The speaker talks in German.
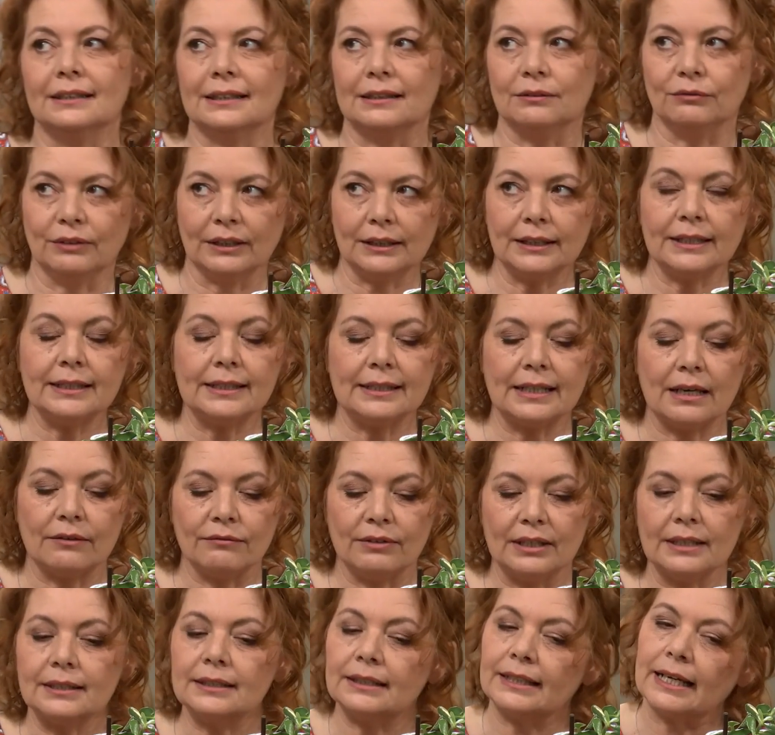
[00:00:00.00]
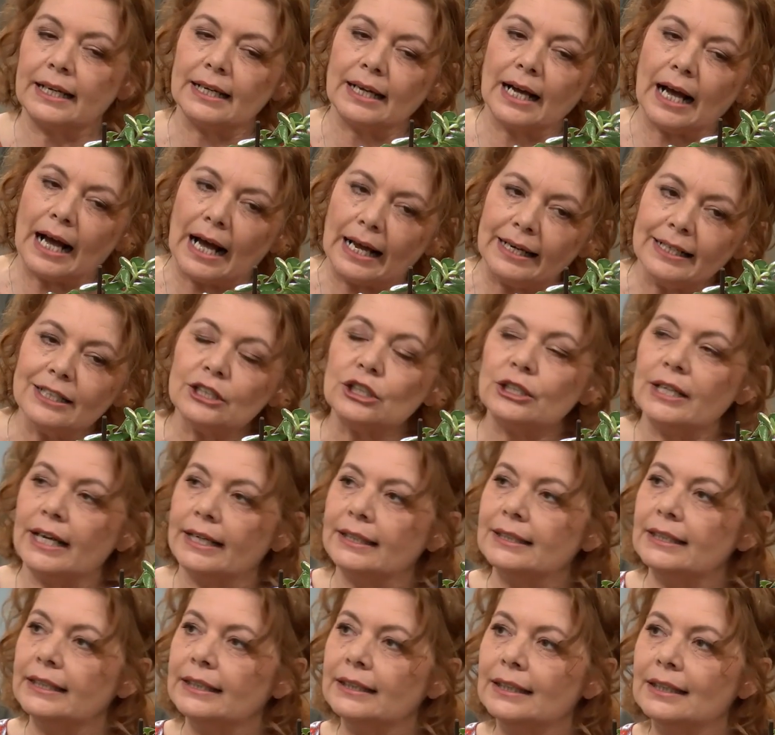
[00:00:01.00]
dass das wirklich sehr wirkt gegen alle
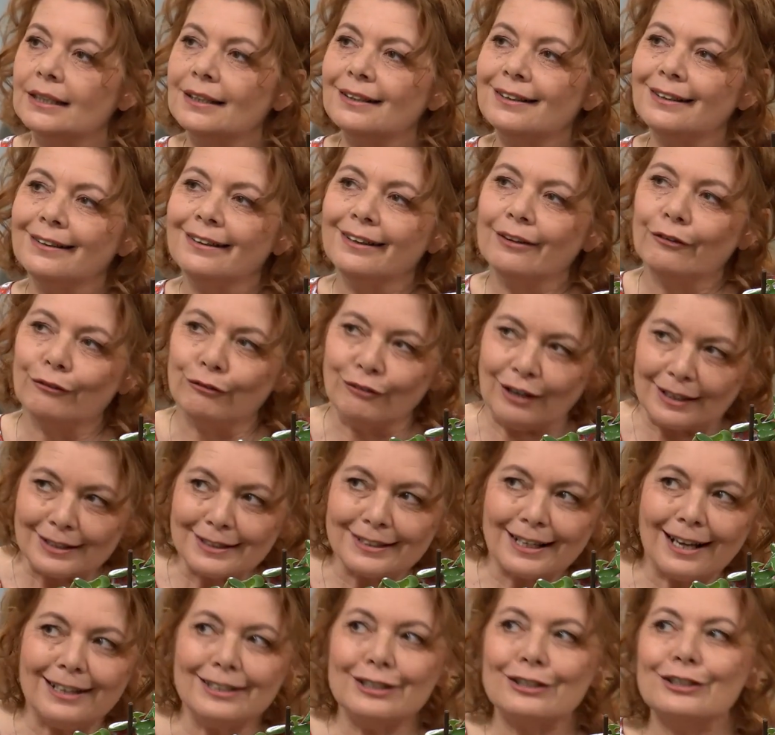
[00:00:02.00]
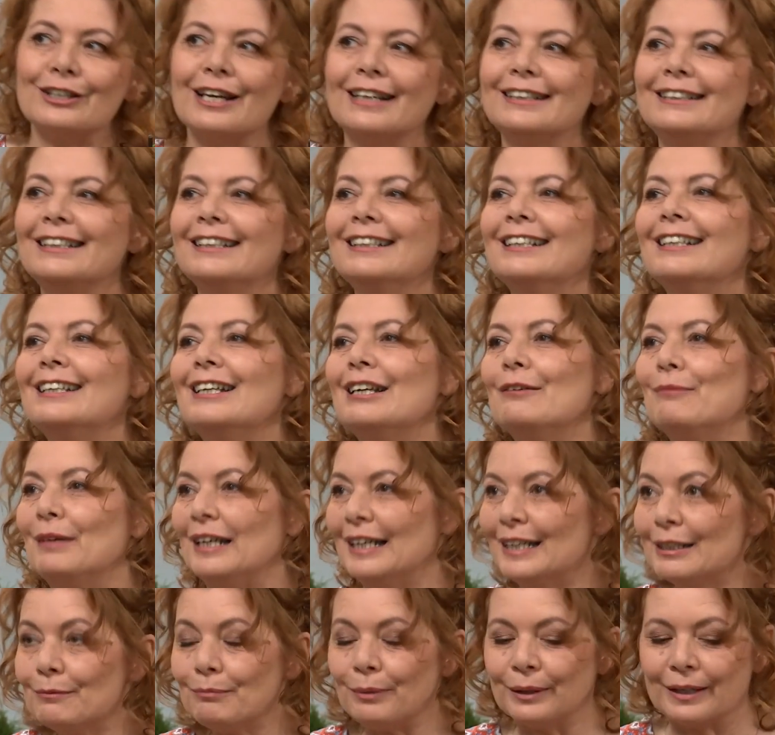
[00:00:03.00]
Schädlinge, fast alle Schädlinge
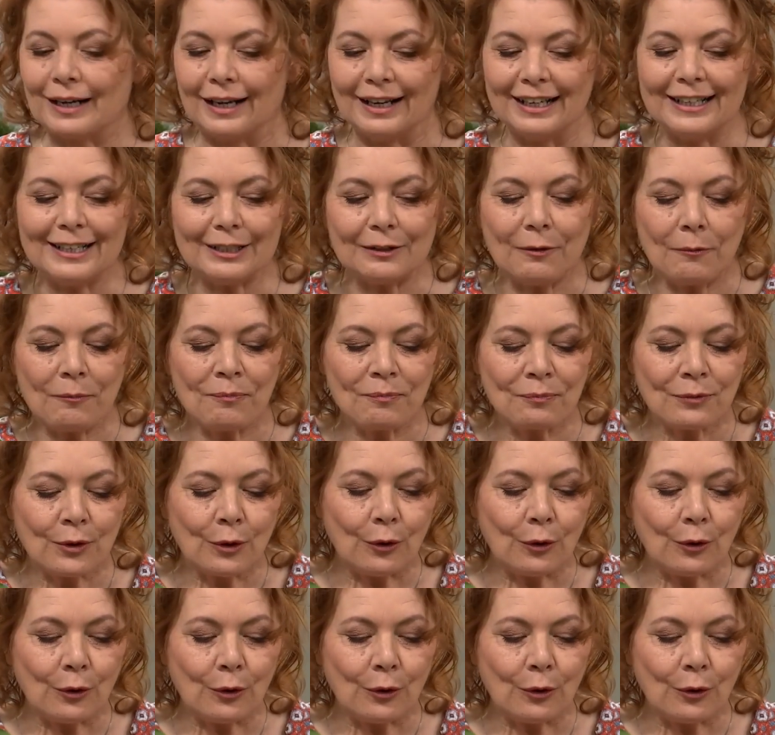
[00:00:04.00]
im Innenbereich.